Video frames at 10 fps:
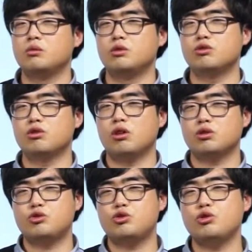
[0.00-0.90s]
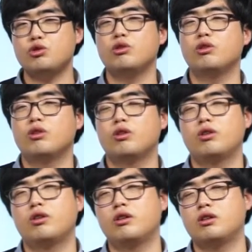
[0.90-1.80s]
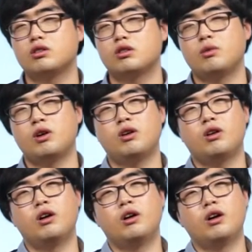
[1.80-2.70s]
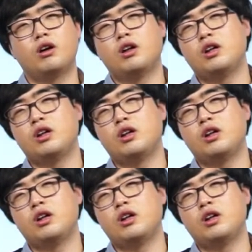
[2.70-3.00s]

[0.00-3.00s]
比如说去什么啊